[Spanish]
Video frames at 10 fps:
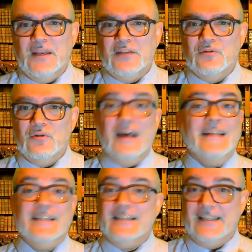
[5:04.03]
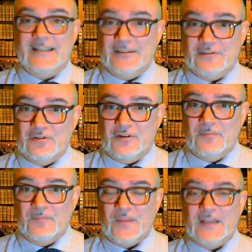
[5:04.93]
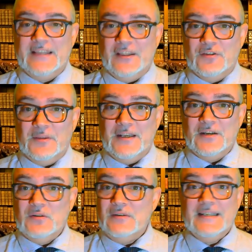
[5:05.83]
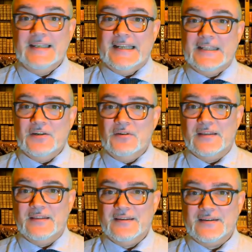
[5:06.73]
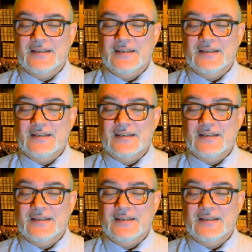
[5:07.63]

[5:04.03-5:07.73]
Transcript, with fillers: ayudó a entender quién soy, de dónde vengo y qué tengo que hacer.